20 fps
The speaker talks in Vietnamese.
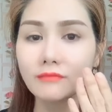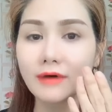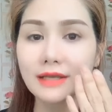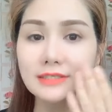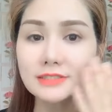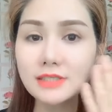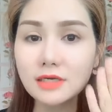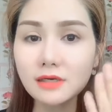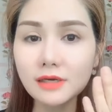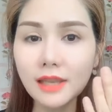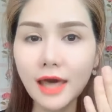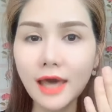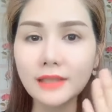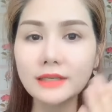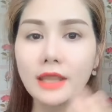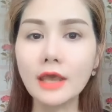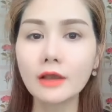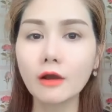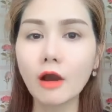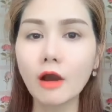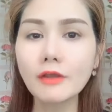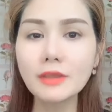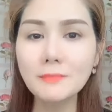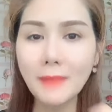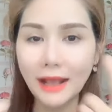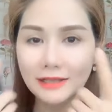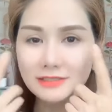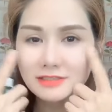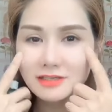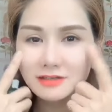và sưng lên có
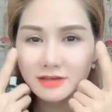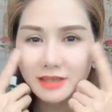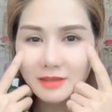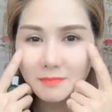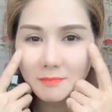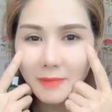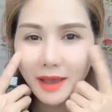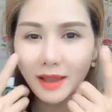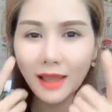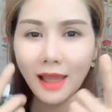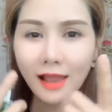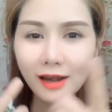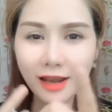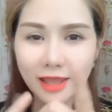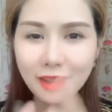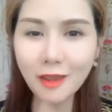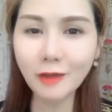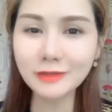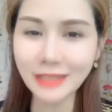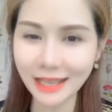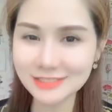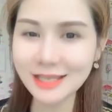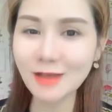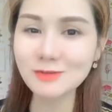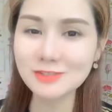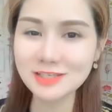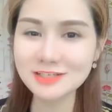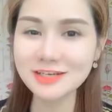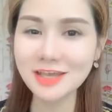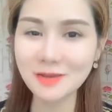những bạn sưng hiếp mắt lý do tại
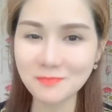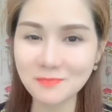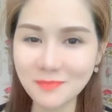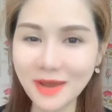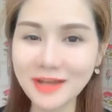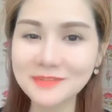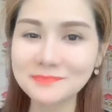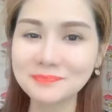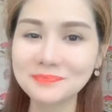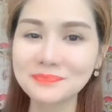sao sưng hiếp mắt